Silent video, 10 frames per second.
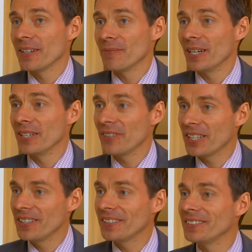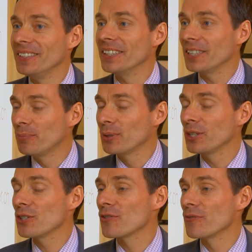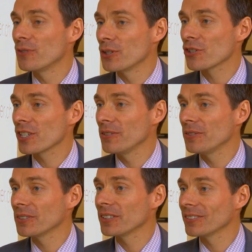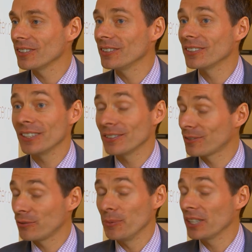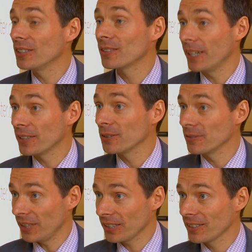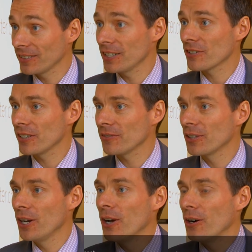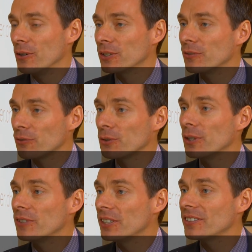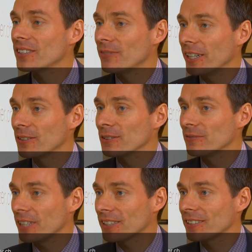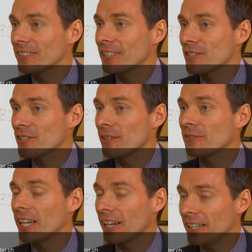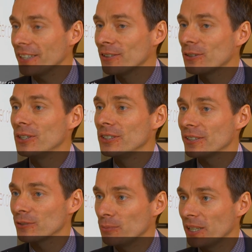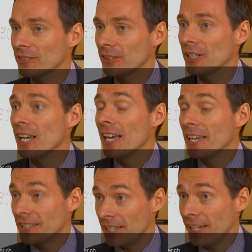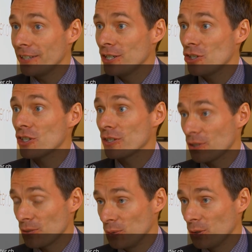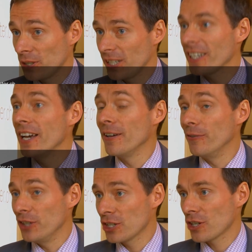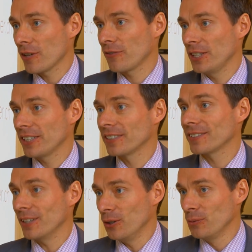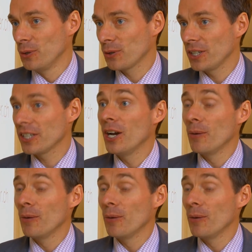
Meine wichtigsten energiepolitischen Vorstellungen sind, ist für mich die 2000 Watt Gesellschaft. Und je früher wir diese 2000 Watt Gesellschaft erreichen können, desto besser. Technisch ist es möglich, wirtschaftlich ist es auch möglich,